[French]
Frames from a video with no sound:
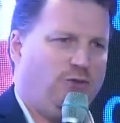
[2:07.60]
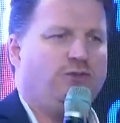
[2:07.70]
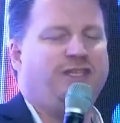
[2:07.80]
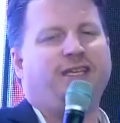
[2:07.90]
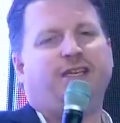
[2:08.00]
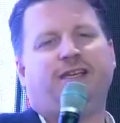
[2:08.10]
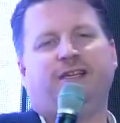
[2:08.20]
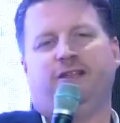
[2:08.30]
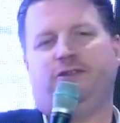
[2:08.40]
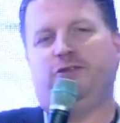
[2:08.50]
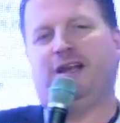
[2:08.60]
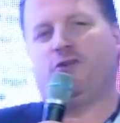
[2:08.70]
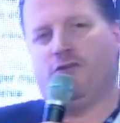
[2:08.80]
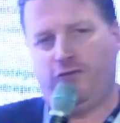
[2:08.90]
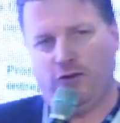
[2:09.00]
aussi de la
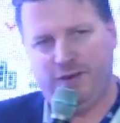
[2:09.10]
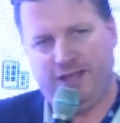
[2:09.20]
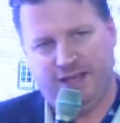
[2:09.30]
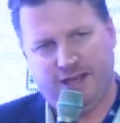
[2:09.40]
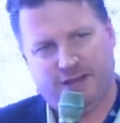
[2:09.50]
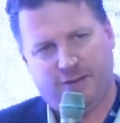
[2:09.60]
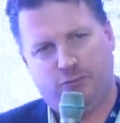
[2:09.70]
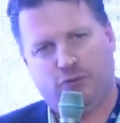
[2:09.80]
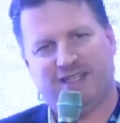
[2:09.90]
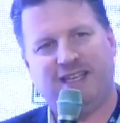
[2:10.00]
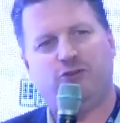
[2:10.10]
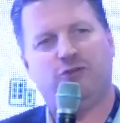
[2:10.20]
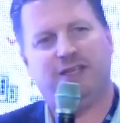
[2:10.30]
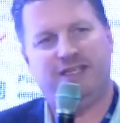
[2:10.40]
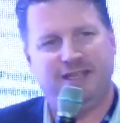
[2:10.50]
conformité pour
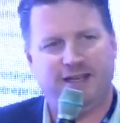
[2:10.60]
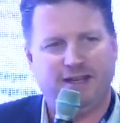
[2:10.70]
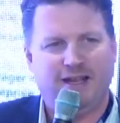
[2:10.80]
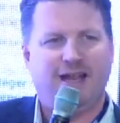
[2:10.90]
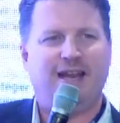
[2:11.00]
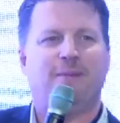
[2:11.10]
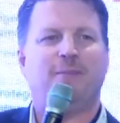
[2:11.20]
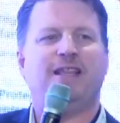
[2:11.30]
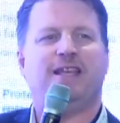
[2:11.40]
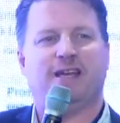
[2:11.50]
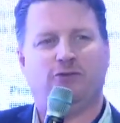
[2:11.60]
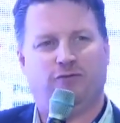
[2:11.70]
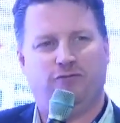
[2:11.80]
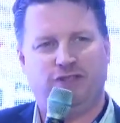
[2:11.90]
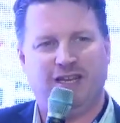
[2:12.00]
sécuriser la manière
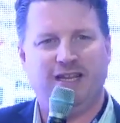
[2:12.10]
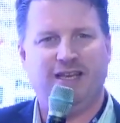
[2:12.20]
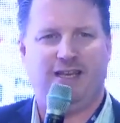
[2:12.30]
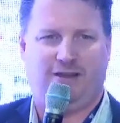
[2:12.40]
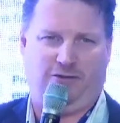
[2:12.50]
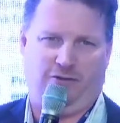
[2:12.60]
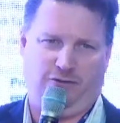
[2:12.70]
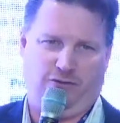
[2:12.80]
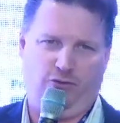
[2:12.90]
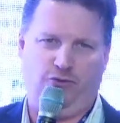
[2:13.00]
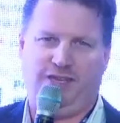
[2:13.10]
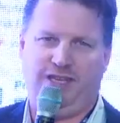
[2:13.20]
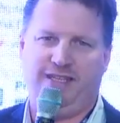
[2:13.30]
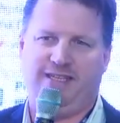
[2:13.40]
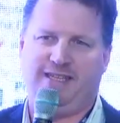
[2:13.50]
dont vous allez euh,
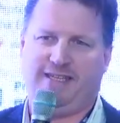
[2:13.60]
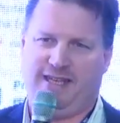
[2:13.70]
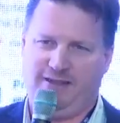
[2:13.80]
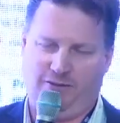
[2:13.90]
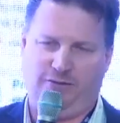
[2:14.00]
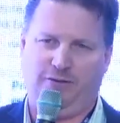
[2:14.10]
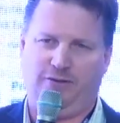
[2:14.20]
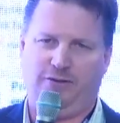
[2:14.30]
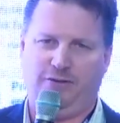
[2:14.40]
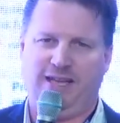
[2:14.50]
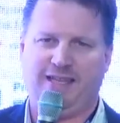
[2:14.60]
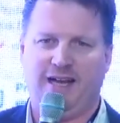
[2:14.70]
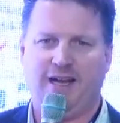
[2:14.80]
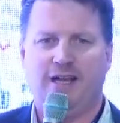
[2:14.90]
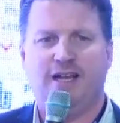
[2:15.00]
utiliser cette euh,
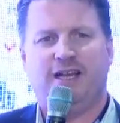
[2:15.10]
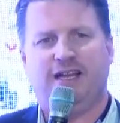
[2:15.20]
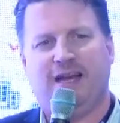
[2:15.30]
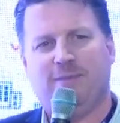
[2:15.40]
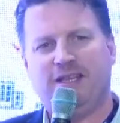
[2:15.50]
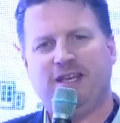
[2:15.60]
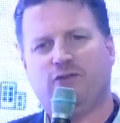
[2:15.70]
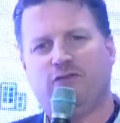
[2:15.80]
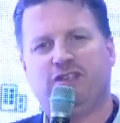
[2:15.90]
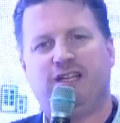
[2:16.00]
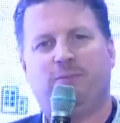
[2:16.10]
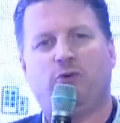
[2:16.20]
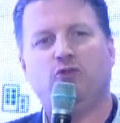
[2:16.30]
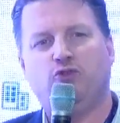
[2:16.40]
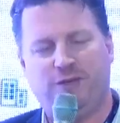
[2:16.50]
data et la manière dont vous allez
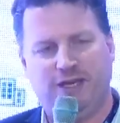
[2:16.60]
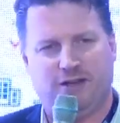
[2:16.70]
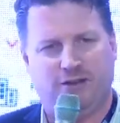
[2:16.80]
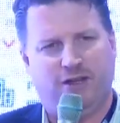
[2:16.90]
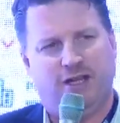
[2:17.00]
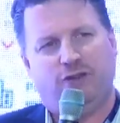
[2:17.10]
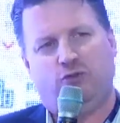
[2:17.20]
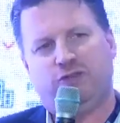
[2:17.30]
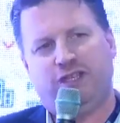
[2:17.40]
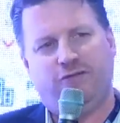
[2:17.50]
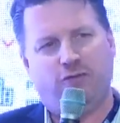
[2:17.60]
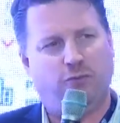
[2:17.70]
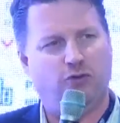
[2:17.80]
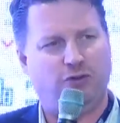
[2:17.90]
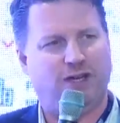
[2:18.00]
produire tout ce qu'il faut
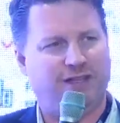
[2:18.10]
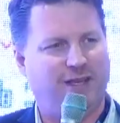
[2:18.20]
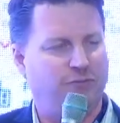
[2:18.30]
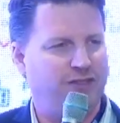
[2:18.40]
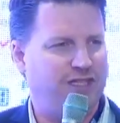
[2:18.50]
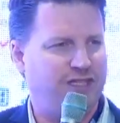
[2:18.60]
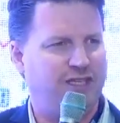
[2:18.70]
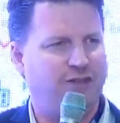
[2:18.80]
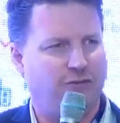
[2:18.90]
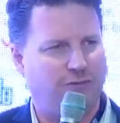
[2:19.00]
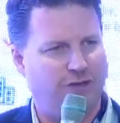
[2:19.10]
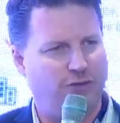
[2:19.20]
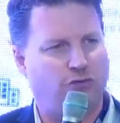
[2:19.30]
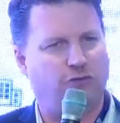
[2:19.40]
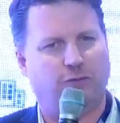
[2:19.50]
produire en termes d'éditique normalement et
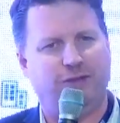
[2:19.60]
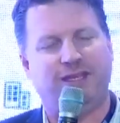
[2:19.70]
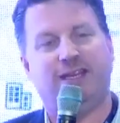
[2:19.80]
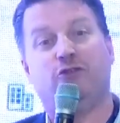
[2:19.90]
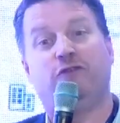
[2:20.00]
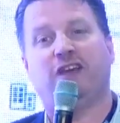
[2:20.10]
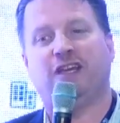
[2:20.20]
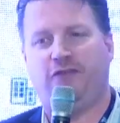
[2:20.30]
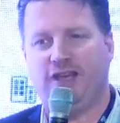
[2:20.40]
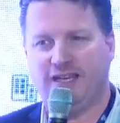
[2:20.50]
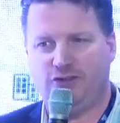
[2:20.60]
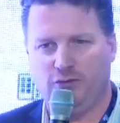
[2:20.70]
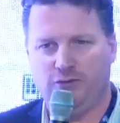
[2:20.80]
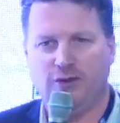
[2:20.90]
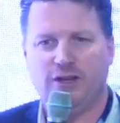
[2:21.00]
de conformité et de
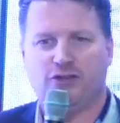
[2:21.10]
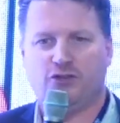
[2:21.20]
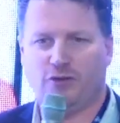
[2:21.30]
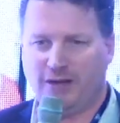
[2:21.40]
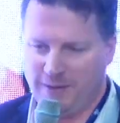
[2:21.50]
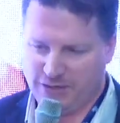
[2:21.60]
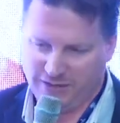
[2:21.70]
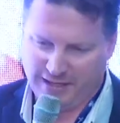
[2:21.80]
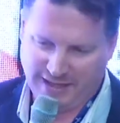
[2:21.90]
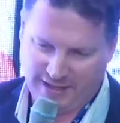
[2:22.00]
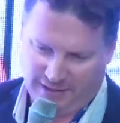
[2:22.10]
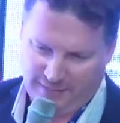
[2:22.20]
vérification sur la base de cette data.